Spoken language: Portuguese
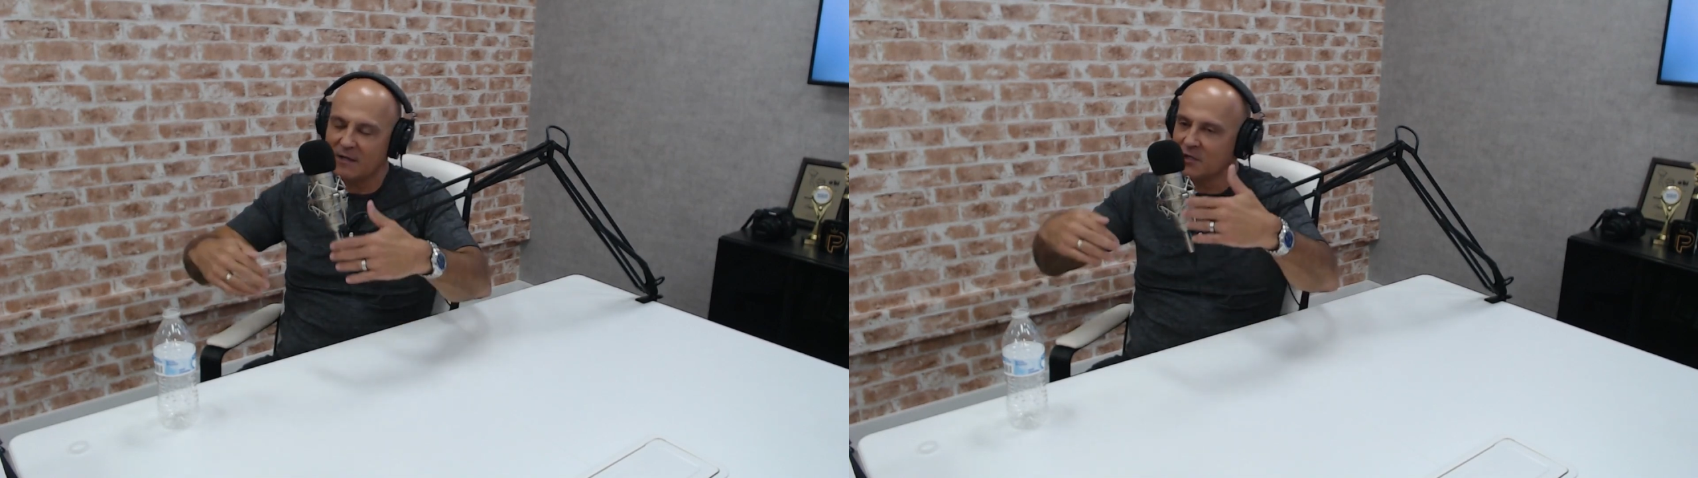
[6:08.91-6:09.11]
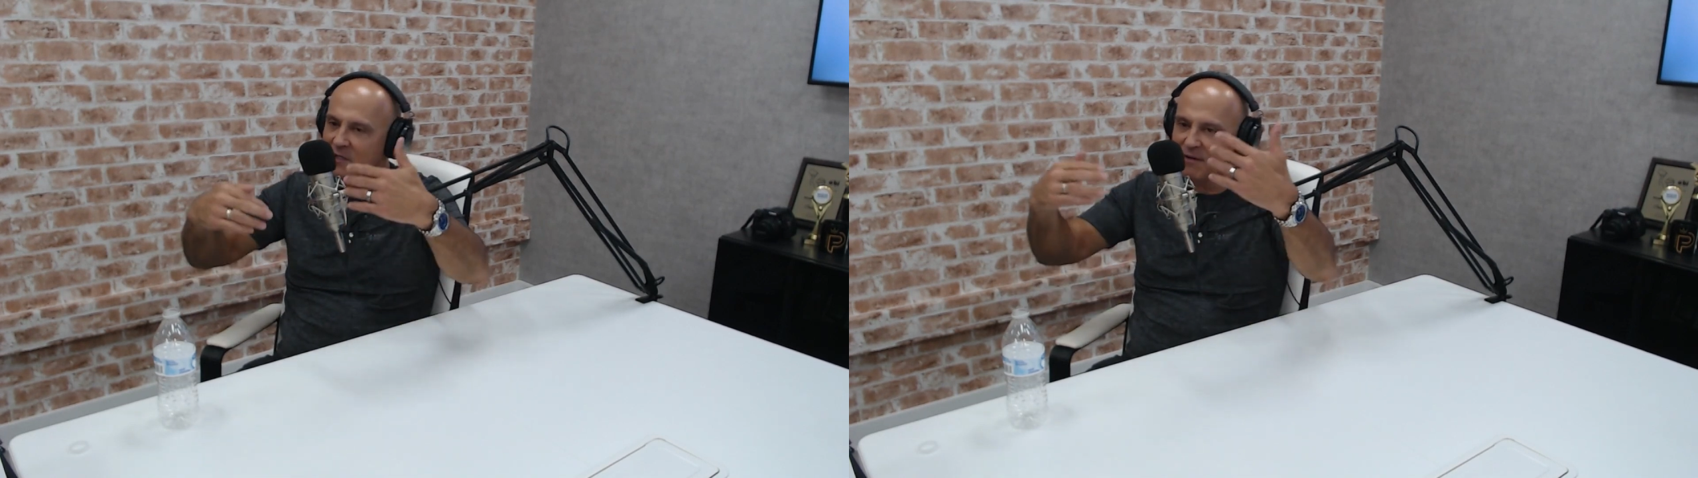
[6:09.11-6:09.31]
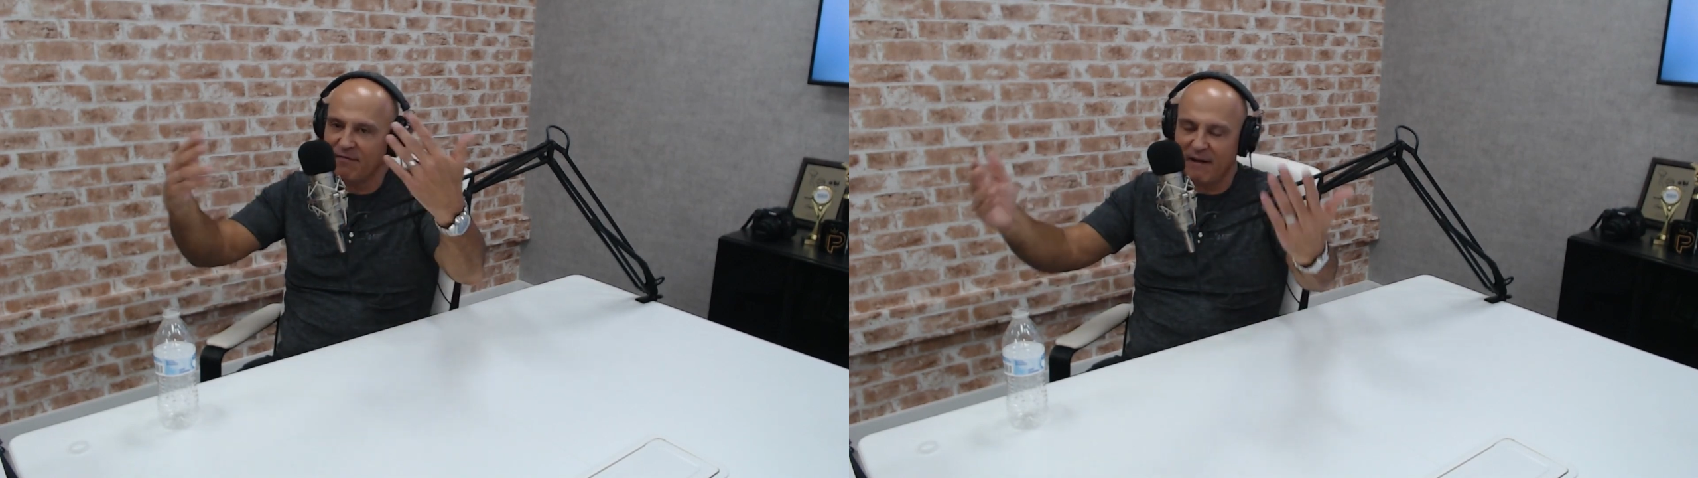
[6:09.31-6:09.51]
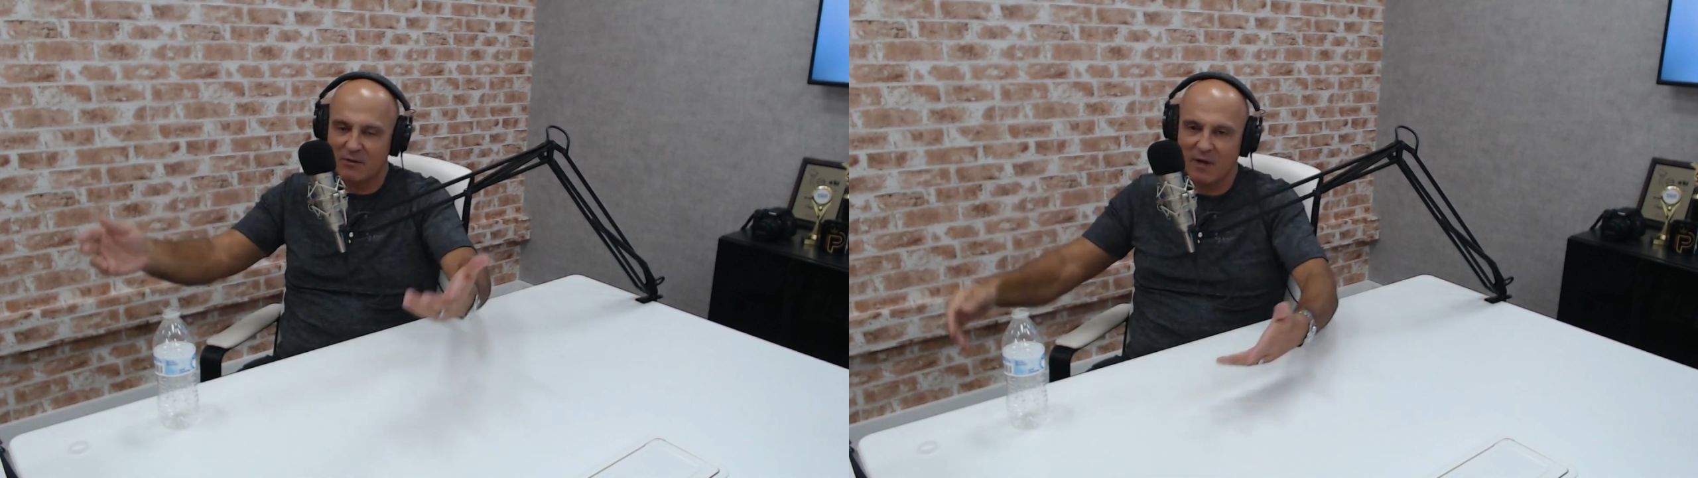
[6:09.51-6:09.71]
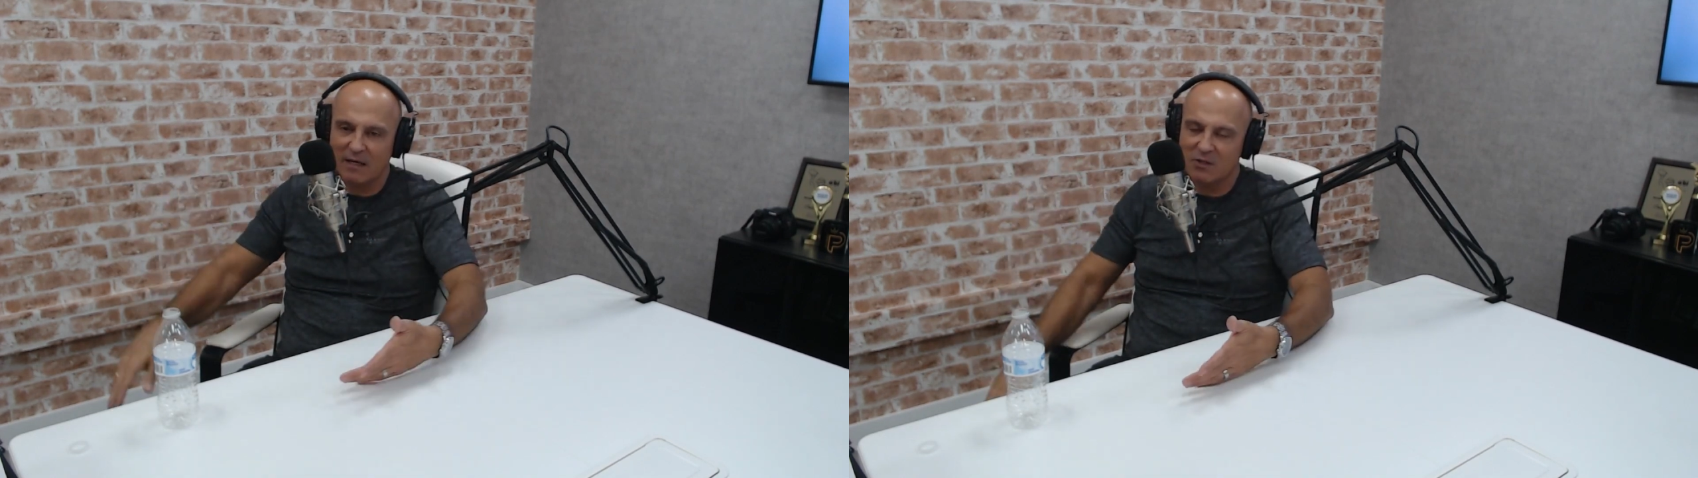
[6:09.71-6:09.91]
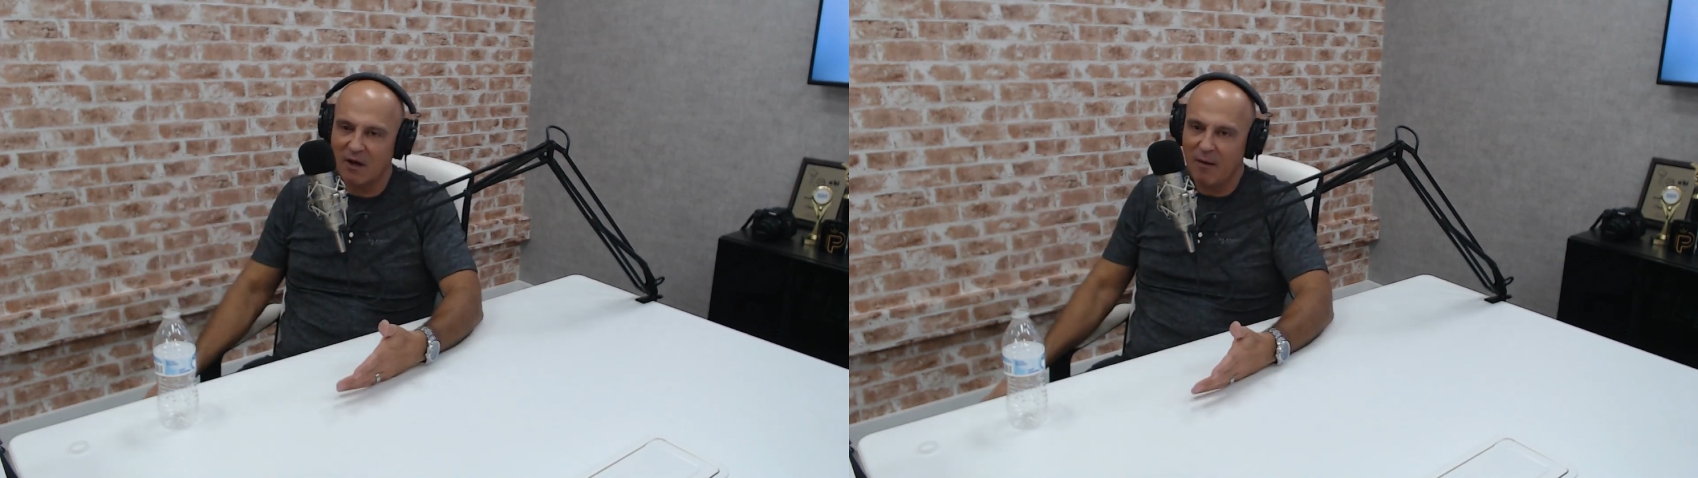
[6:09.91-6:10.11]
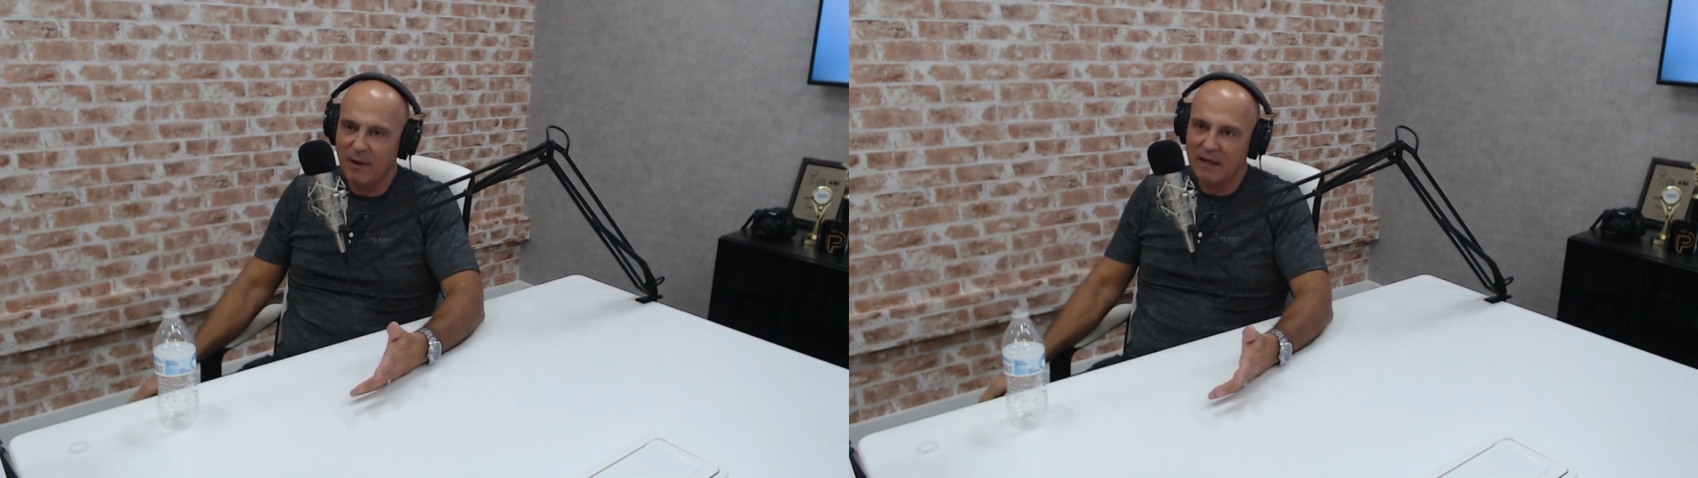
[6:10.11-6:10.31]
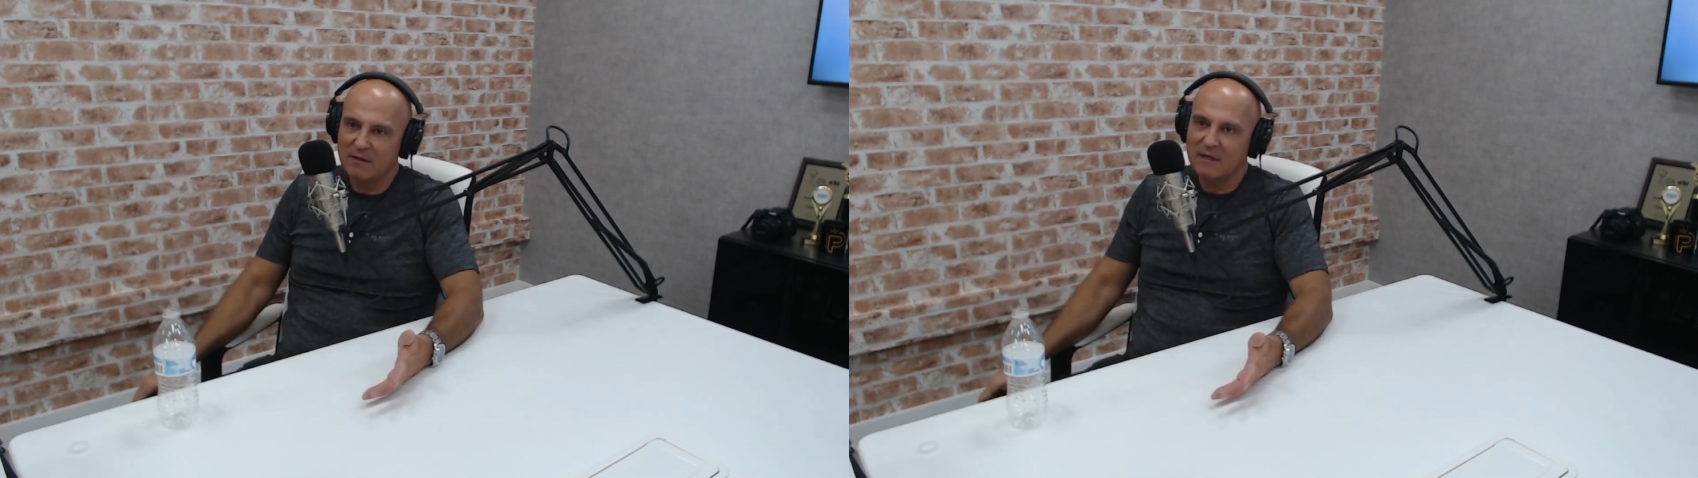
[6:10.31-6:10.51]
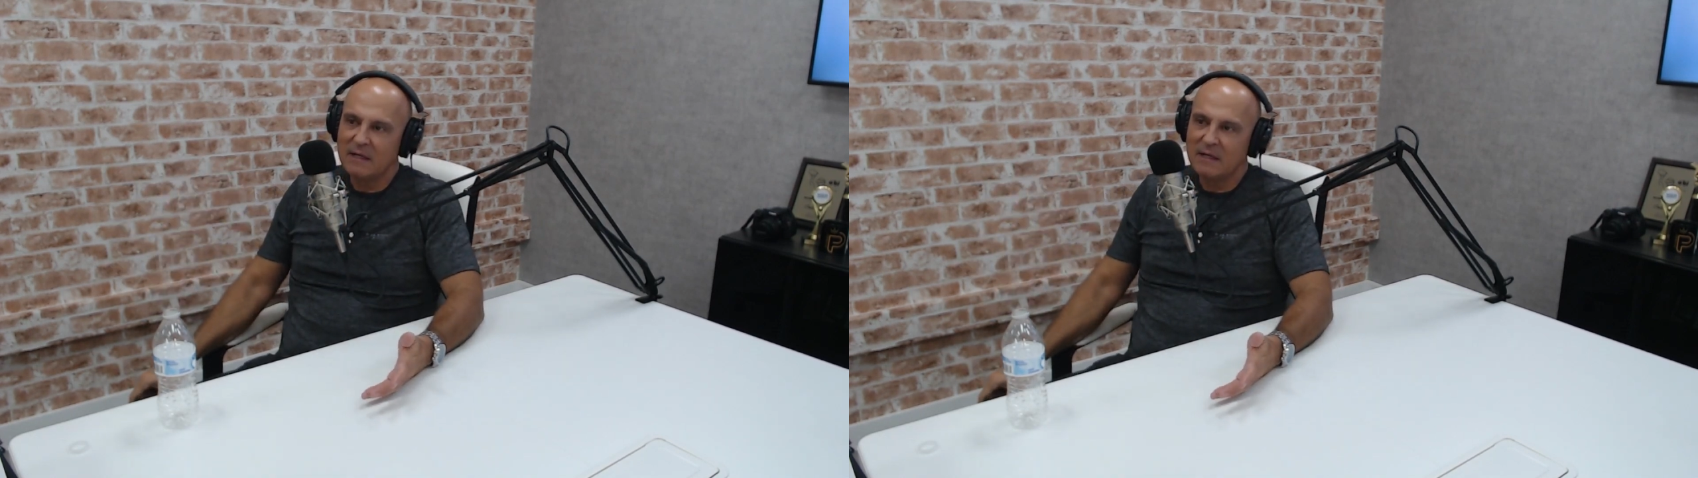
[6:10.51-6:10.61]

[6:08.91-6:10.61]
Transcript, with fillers: é a gente que faz o relacionamento.